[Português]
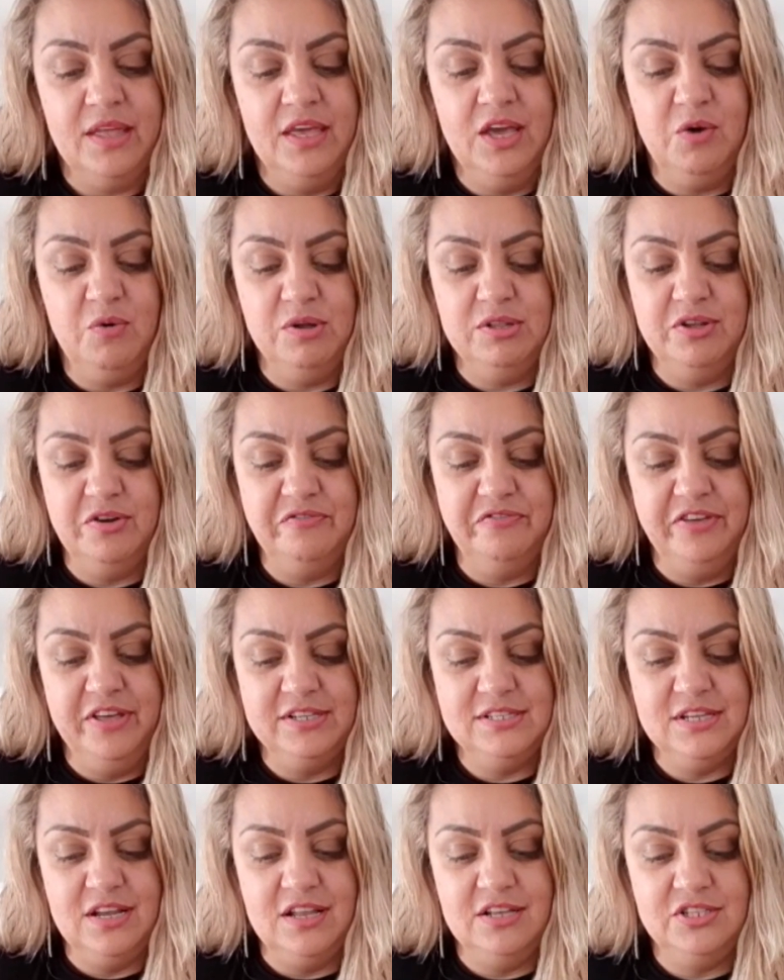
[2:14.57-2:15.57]
E quando eu vi
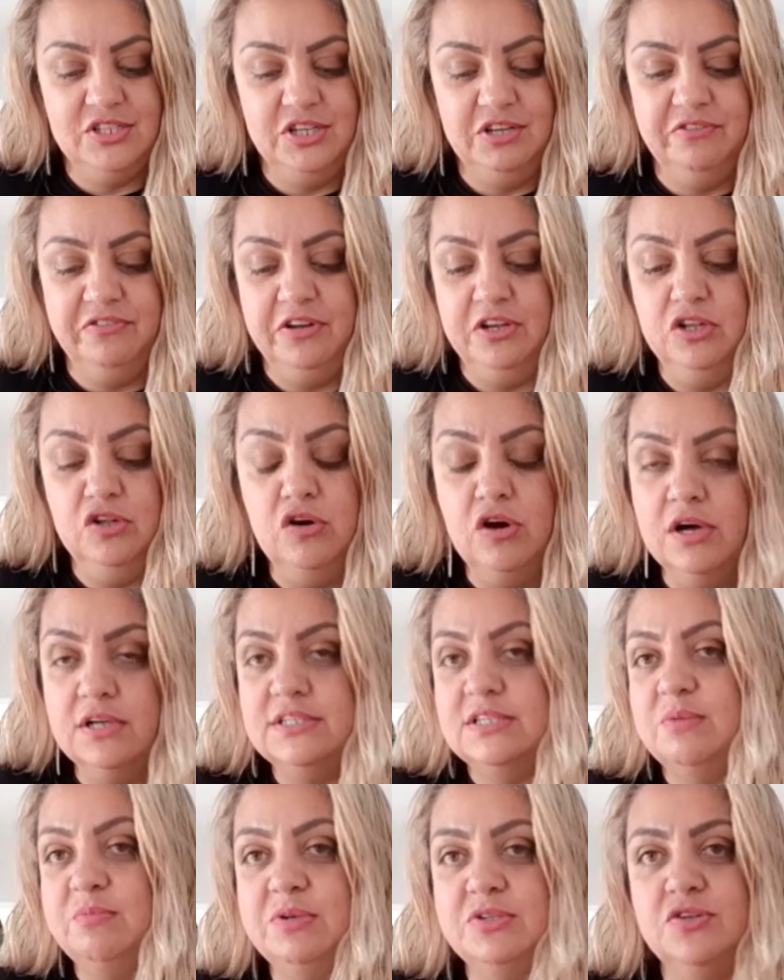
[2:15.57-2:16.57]
essa latinha, eu falei:
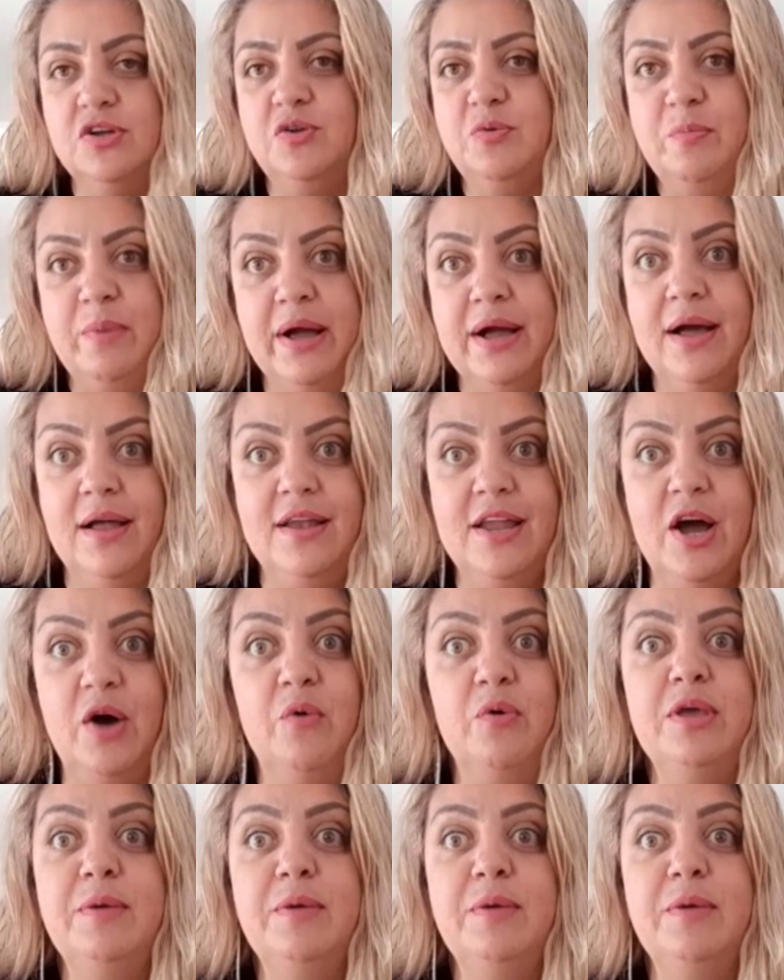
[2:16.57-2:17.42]
"Nossa, mas olha um bacalhau".